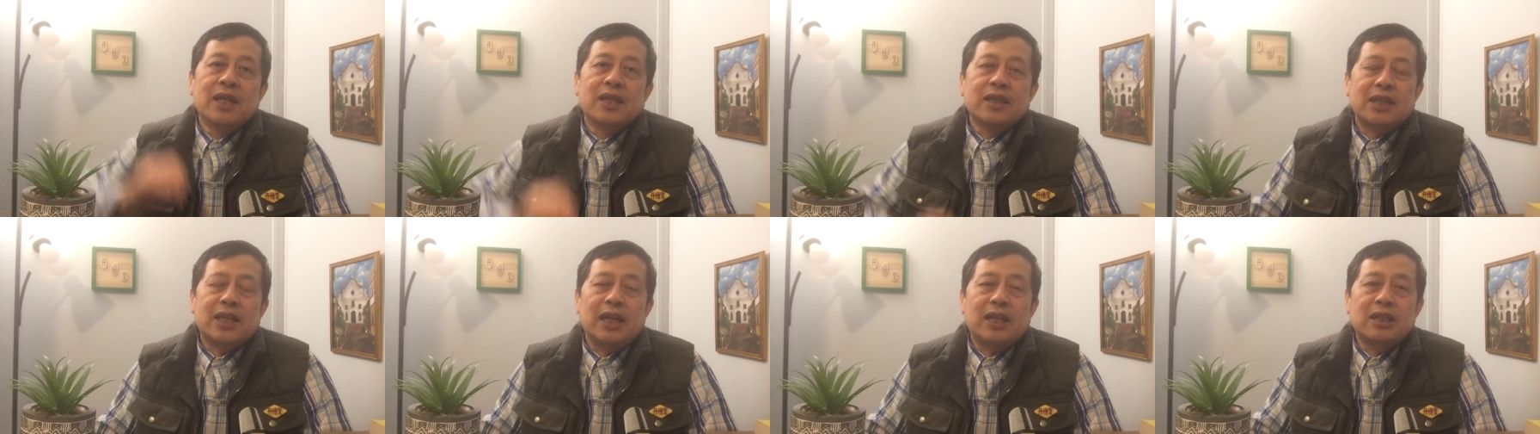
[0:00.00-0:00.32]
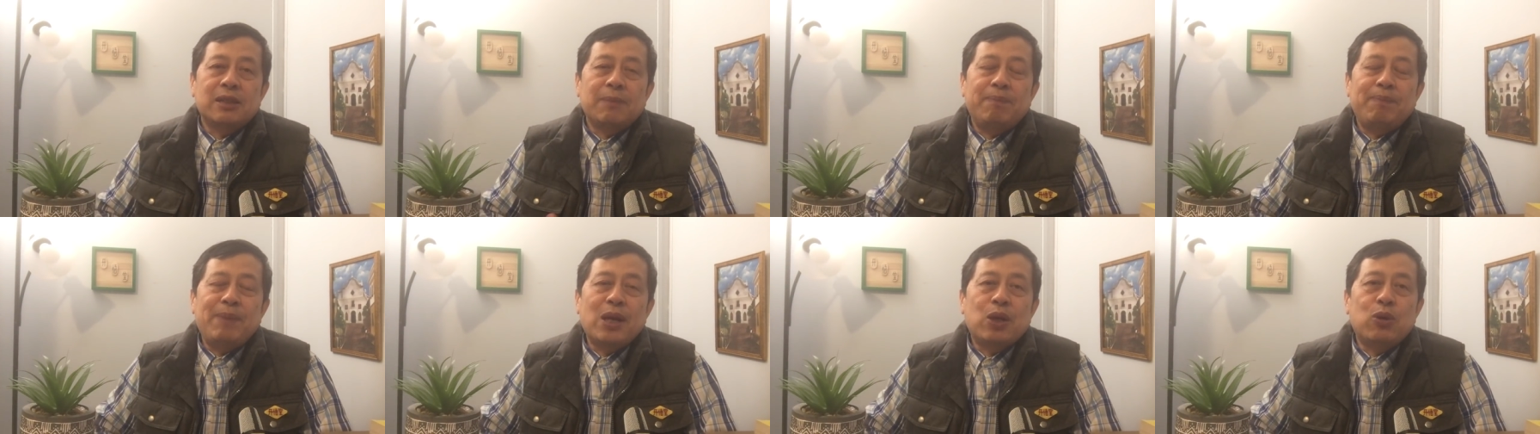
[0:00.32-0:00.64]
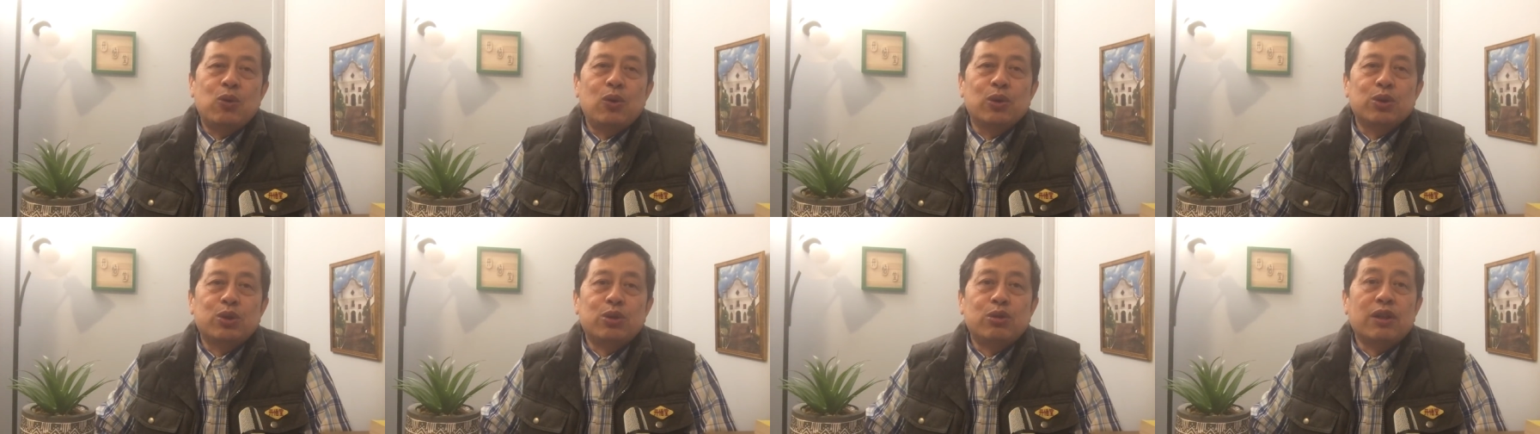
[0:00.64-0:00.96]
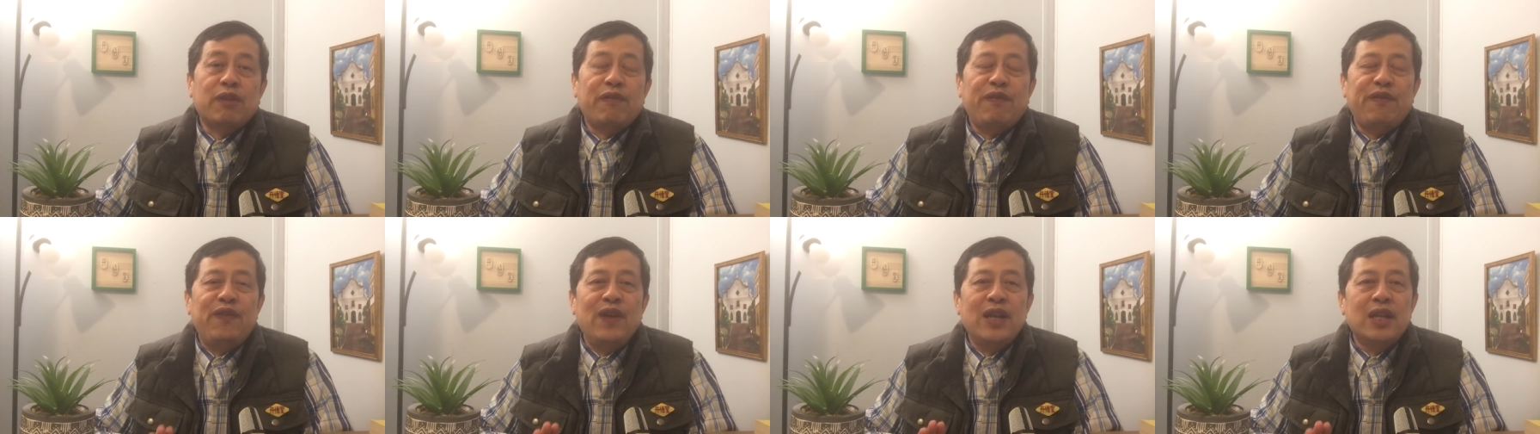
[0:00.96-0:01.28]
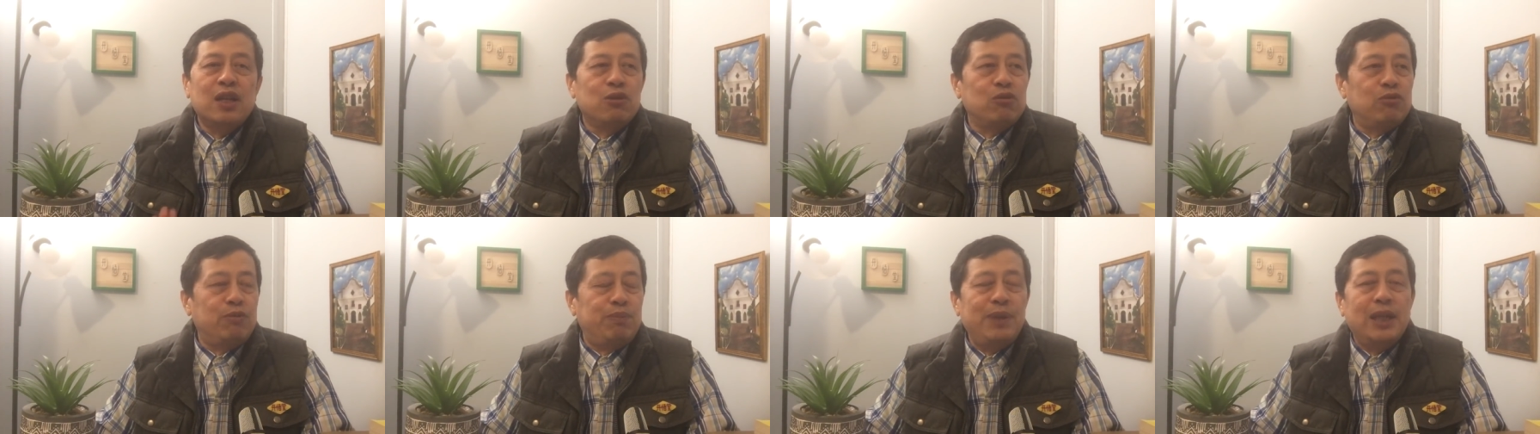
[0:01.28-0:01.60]
但是被过去的
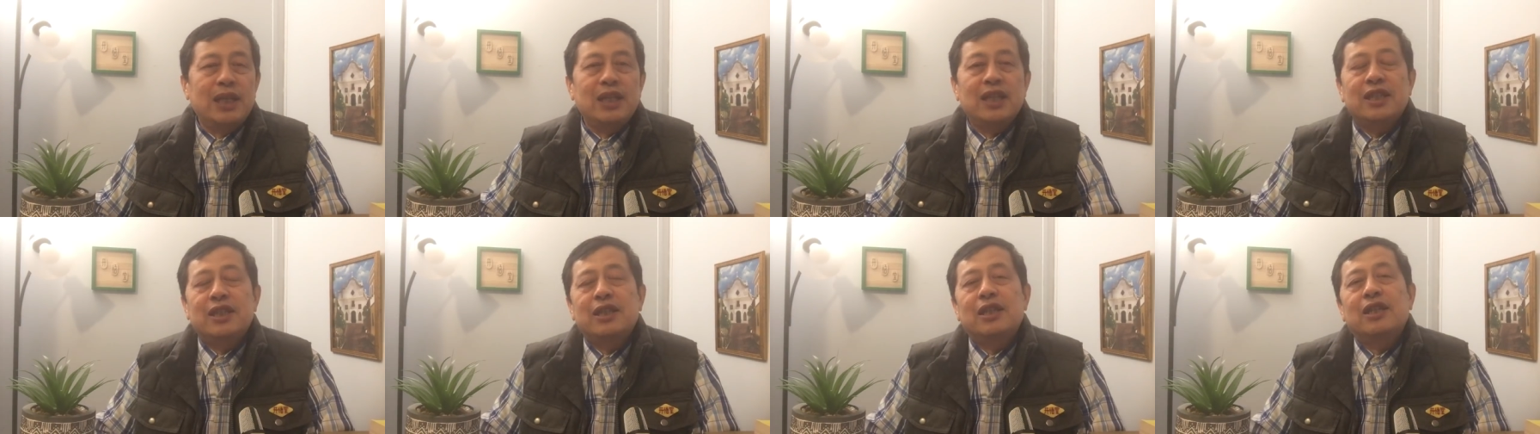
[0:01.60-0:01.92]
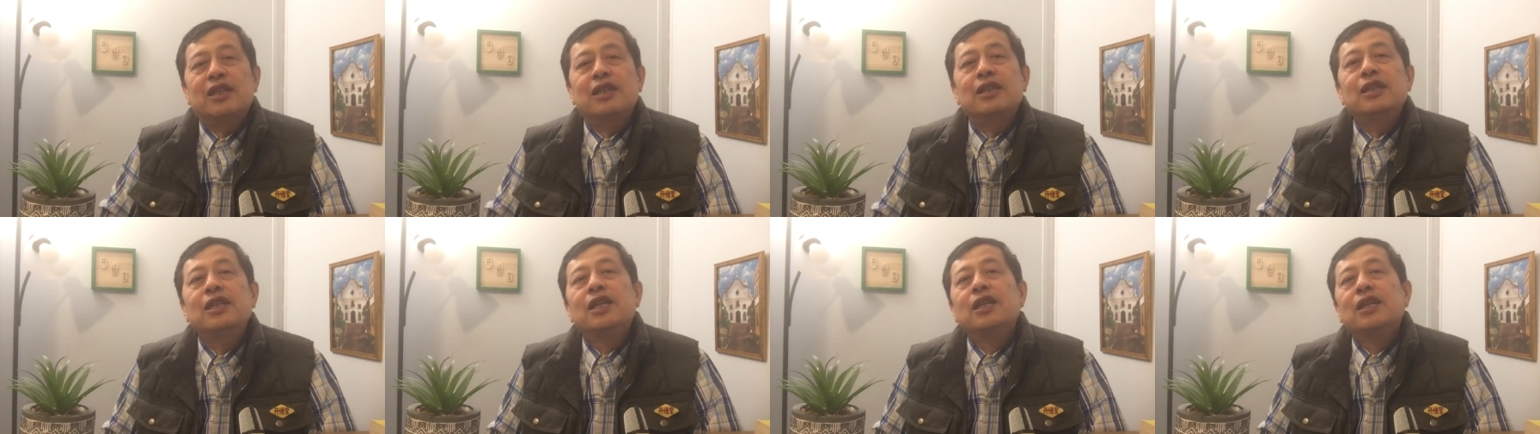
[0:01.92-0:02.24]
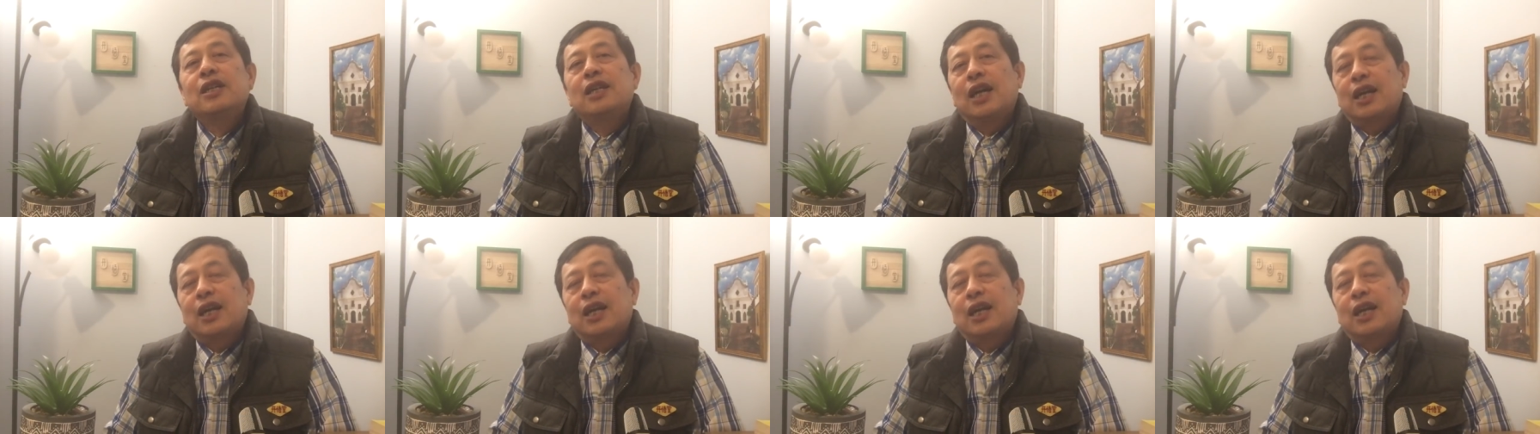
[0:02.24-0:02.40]
愤怒，被那些人